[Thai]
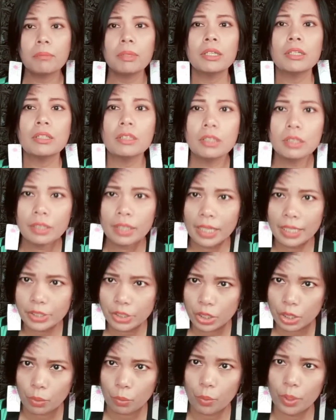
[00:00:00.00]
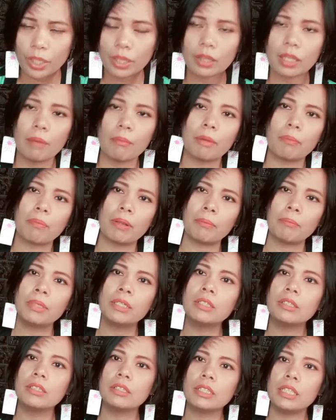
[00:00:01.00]
พื้นๆในชีวิตแต่มันเป็น
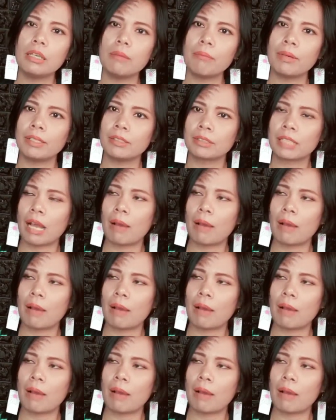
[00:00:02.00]
พื้นที่มัน